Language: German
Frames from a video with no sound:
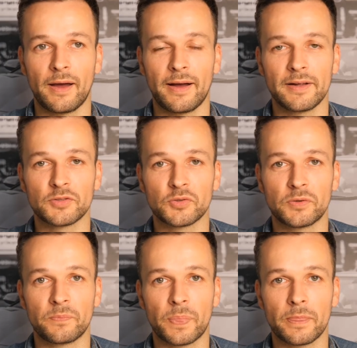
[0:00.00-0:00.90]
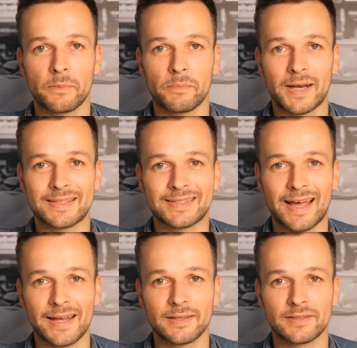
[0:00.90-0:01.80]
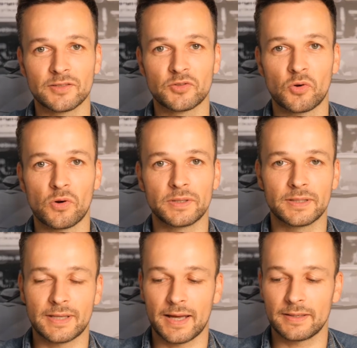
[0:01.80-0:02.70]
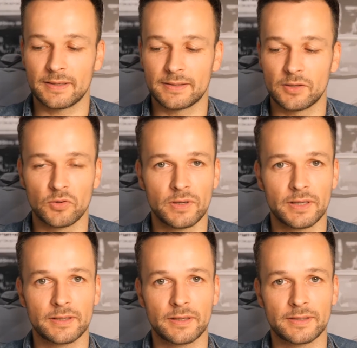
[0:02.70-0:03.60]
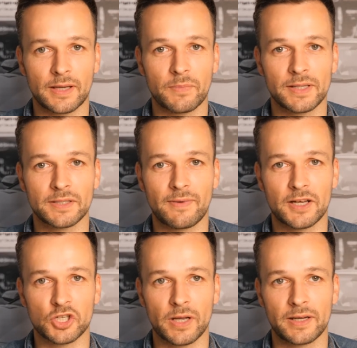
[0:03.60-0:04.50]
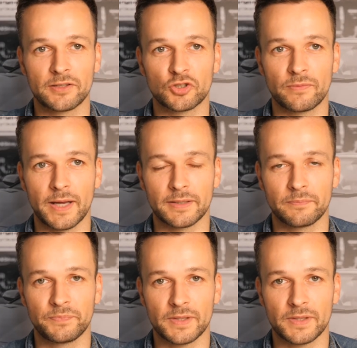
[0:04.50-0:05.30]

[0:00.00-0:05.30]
Also bei der Zeit ist es so, die Zeit ist natürlich, ich sag mal, ein zweischneidiges Schwert.